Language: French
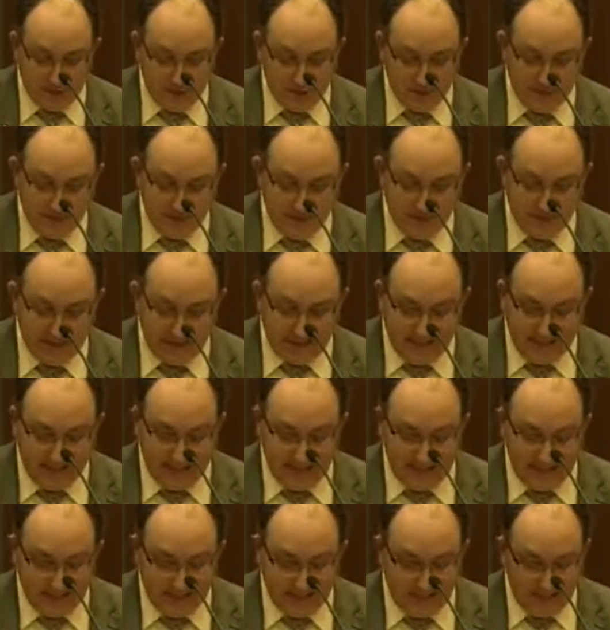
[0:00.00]
archivistique
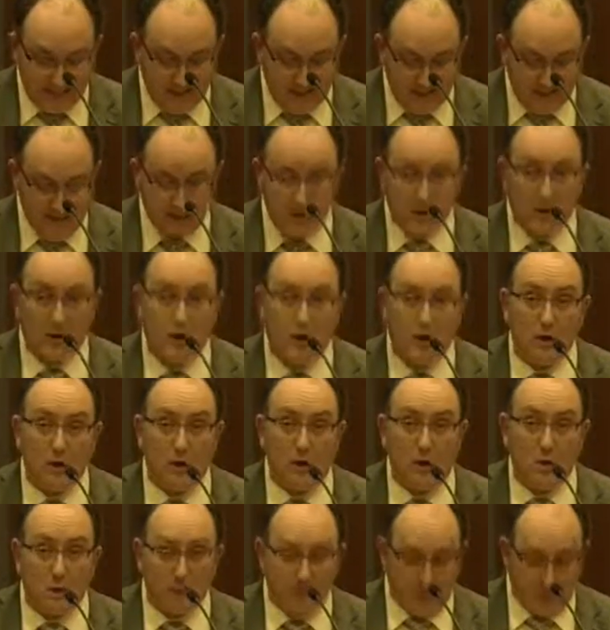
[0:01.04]
canadien est
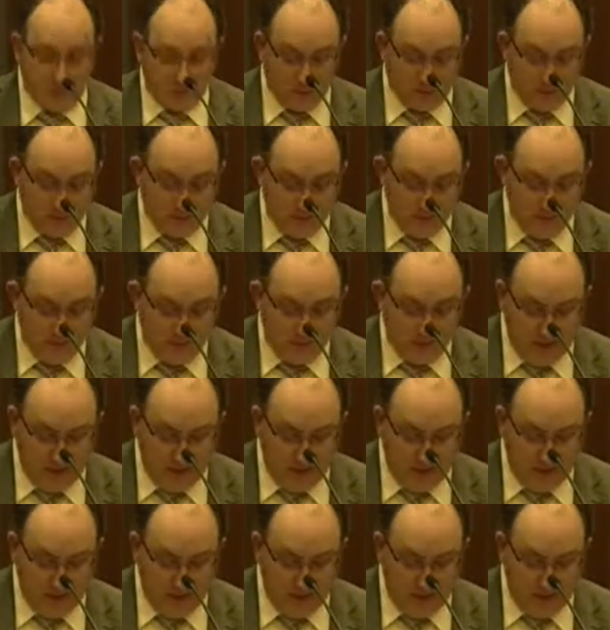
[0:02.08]
encore trop étroite.